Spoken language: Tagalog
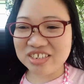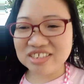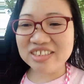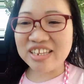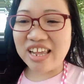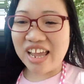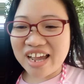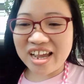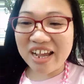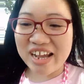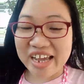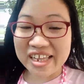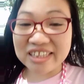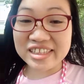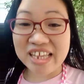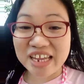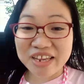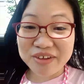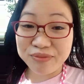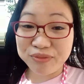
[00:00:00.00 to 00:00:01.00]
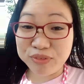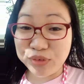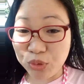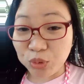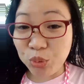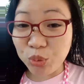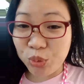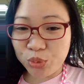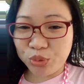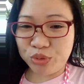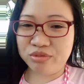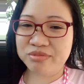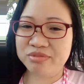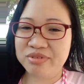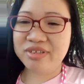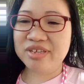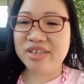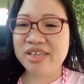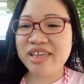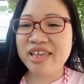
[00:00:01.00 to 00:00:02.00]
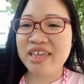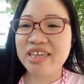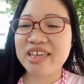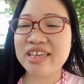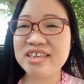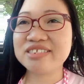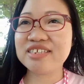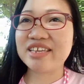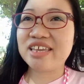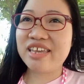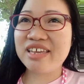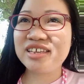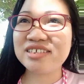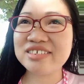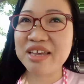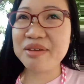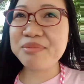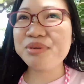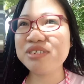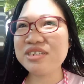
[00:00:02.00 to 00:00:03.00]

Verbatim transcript: ng anti-flu. Kasi sabi